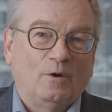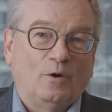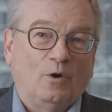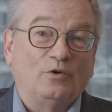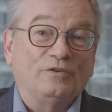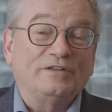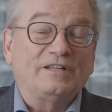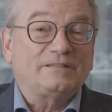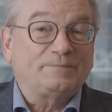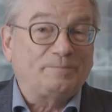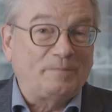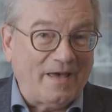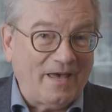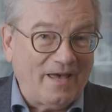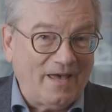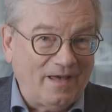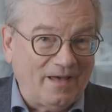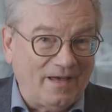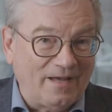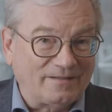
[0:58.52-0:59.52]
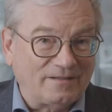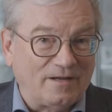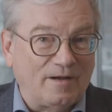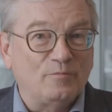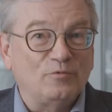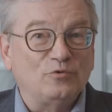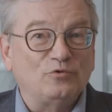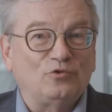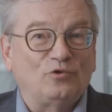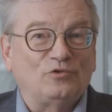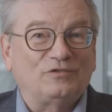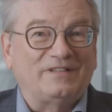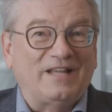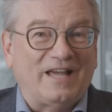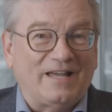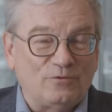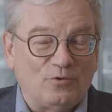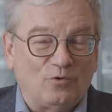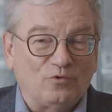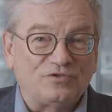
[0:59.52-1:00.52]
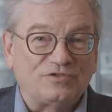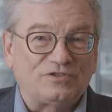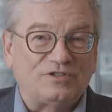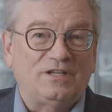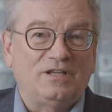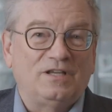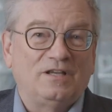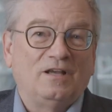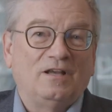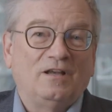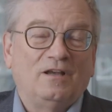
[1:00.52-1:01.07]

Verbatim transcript: on espère être en mesure d'annoncer